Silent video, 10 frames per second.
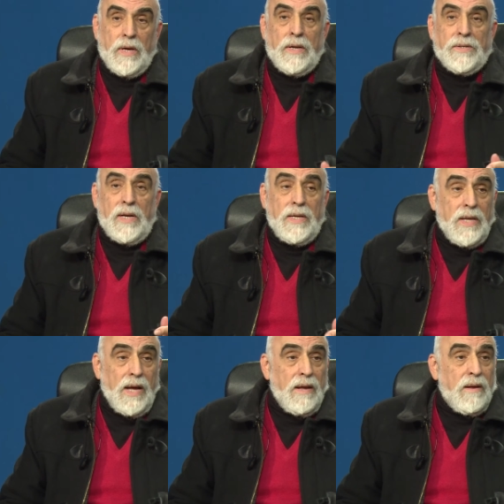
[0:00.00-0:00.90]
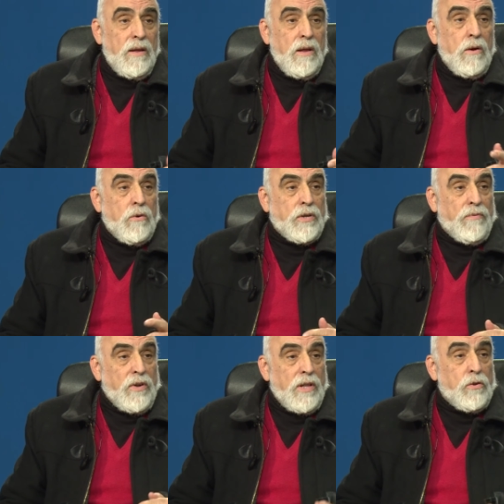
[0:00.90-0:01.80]
en realidad
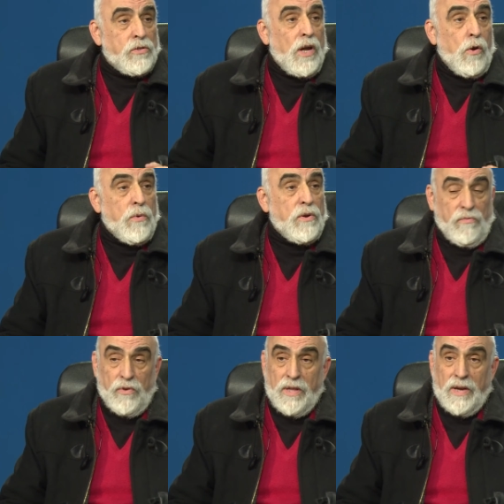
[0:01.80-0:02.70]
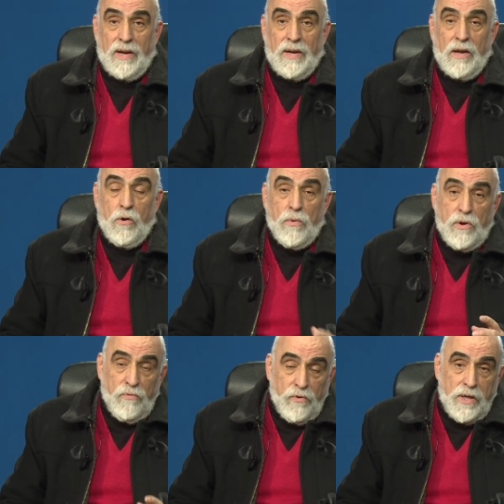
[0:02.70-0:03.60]
refiriéndose al gobierno federal. El
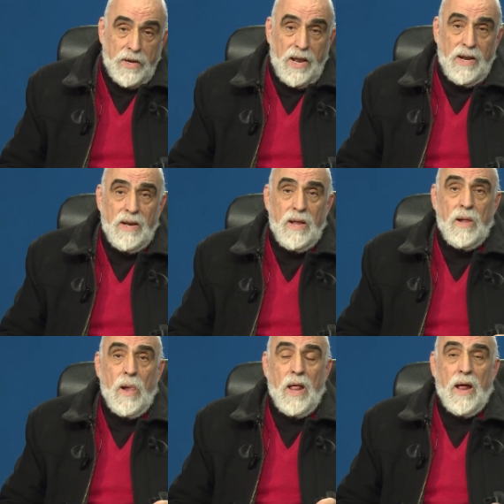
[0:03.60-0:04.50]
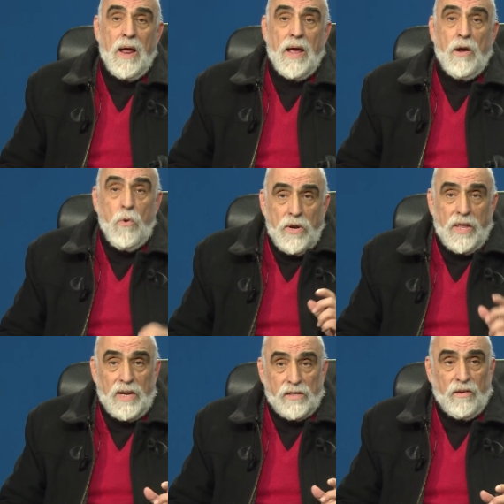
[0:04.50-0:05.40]
gobierno federal es
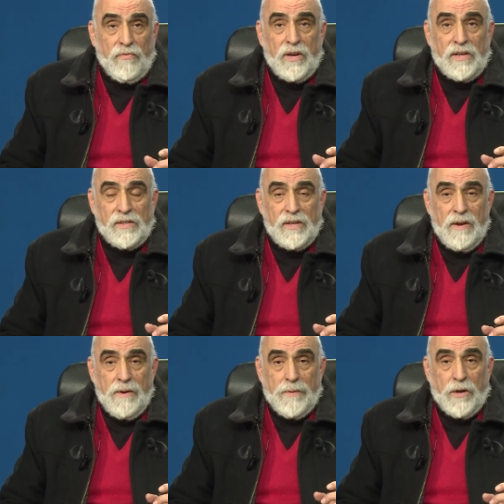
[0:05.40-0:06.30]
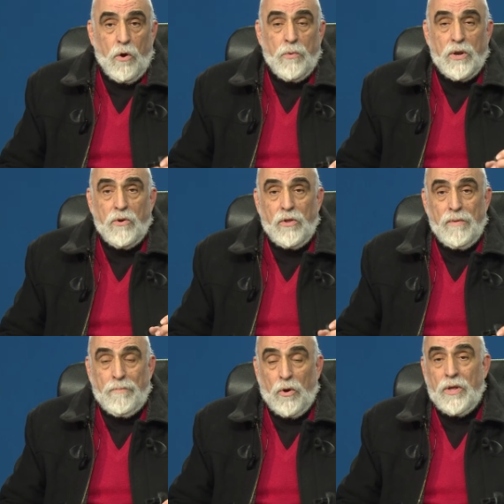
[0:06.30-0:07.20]
una de las esferas de gobierno
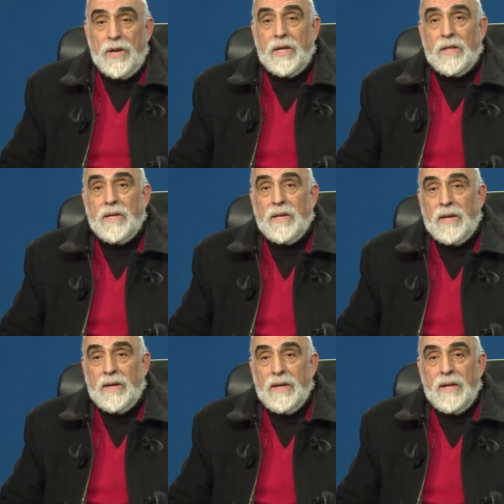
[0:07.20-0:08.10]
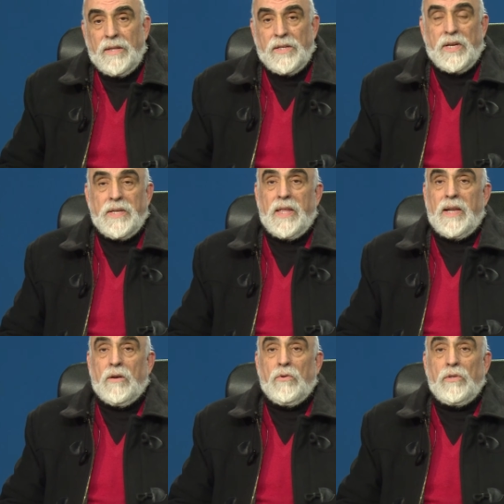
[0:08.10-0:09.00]
de poder que tiene
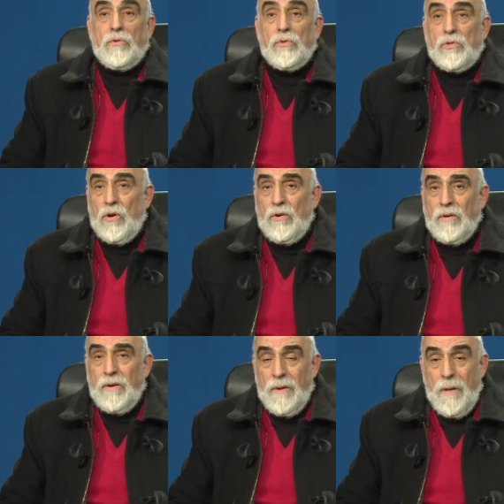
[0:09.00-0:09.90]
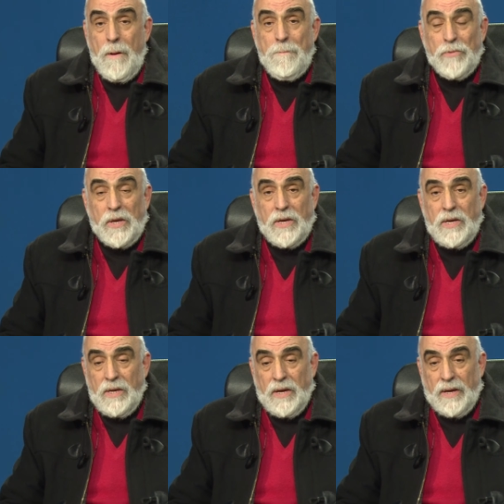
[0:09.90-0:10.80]
diseñada la Constitución
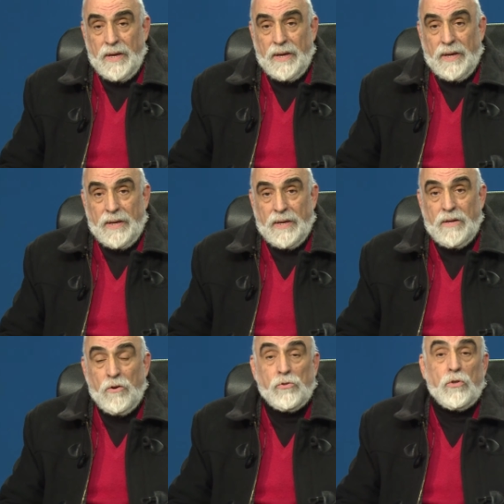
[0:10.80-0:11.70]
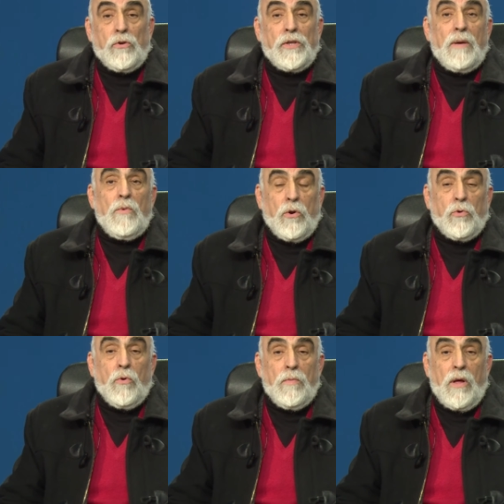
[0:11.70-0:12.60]
y eh, nosotros estamos
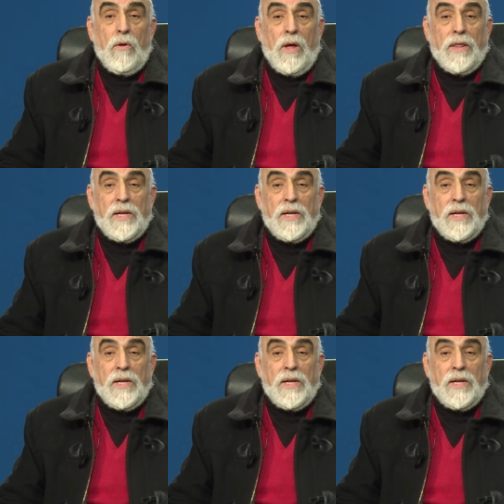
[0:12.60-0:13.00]
acostumbrados a